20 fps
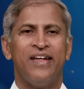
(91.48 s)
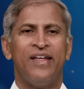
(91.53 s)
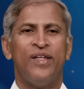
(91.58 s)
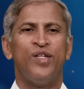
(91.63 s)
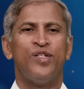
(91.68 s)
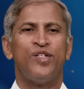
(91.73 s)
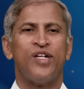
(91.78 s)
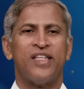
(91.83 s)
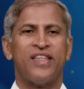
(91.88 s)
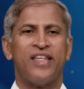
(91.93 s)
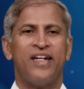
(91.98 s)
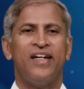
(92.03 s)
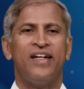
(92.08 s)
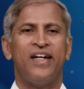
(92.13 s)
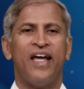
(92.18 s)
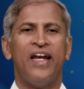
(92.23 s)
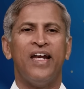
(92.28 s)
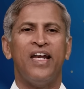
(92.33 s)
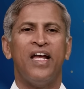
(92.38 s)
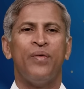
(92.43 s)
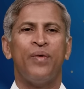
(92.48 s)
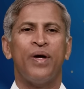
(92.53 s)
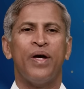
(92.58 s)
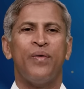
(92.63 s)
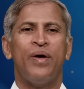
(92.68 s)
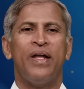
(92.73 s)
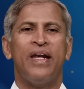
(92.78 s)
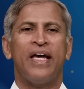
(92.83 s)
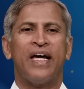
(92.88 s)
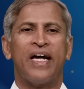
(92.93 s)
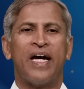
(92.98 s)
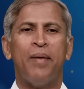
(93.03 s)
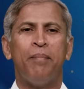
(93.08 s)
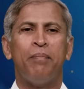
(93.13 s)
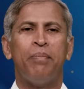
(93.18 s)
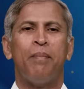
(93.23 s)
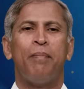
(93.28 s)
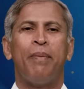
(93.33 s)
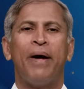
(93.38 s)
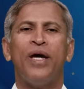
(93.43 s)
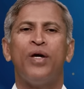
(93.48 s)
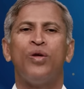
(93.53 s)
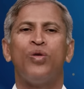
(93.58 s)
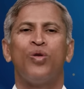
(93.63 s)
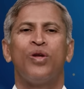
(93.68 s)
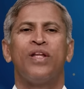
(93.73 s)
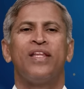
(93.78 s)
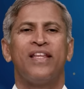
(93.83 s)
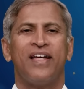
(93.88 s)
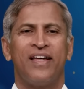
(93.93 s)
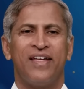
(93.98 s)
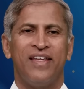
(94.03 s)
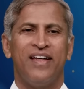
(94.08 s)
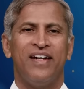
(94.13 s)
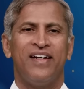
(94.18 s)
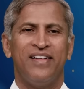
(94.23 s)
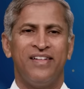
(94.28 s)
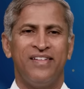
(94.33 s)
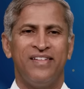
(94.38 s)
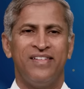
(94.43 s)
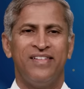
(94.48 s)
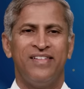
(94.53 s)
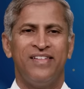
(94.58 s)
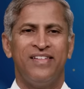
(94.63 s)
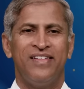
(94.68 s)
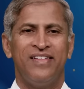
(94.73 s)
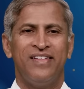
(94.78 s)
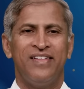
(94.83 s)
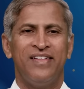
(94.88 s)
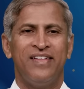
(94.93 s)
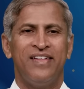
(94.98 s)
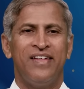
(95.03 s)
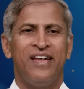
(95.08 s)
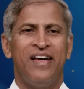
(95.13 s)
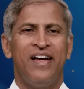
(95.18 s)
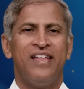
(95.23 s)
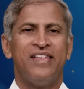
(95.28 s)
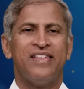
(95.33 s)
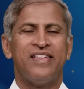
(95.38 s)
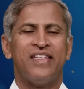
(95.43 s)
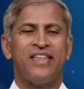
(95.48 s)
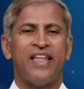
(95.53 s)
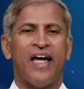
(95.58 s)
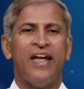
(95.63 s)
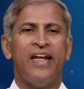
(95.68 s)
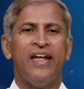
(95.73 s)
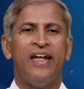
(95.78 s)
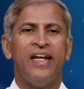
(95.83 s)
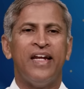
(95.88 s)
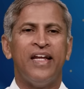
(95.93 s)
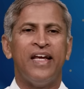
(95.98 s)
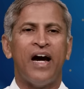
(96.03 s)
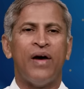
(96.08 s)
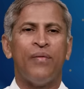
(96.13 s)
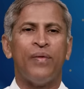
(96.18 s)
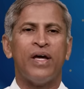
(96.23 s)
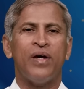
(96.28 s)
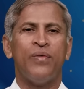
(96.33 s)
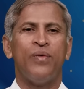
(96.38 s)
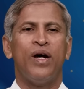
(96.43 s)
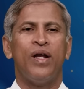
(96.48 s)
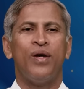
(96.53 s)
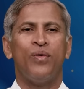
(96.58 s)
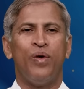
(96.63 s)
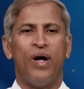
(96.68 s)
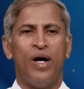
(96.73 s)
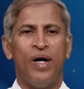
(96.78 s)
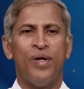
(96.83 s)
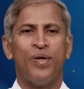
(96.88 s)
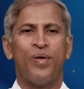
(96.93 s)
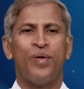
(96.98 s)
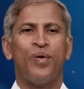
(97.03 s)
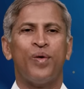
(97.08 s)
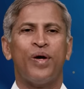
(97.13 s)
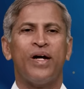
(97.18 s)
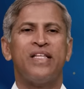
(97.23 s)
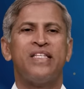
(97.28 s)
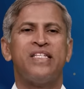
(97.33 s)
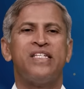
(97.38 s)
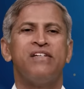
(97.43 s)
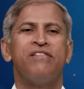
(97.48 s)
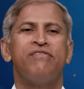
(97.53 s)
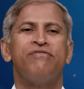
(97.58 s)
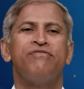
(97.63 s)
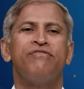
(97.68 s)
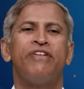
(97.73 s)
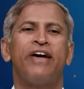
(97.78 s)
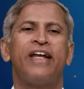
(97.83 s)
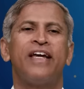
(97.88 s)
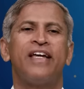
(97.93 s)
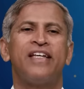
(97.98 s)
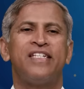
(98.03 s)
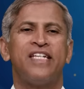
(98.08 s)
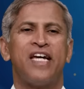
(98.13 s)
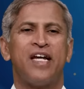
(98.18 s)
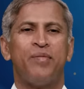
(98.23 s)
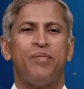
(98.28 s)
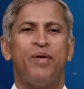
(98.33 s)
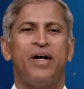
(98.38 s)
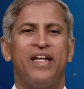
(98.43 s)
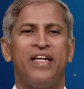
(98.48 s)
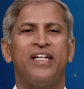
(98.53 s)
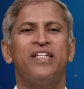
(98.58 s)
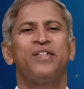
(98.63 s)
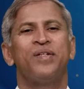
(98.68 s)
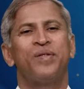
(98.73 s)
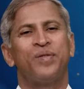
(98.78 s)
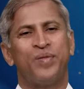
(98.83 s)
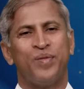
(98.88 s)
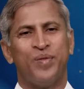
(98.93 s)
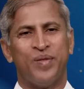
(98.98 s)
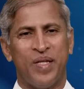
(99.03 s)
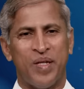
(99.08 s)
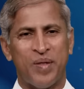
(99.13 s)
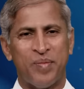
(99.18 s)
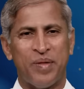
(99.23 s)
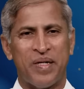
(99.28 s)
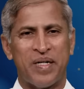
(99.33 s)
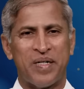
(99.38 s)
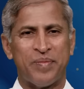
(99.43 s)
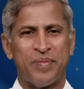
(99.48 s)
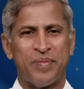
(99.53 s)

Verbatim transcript: ఎందుచేతనంటే అన్ని అవయవాల్ని కప్పి పైన ఉన్నది కదా చేత అన్ని అవయవాలు వాడుకోగా చివరికి చర్మానికి చేరుతుందన్నమాట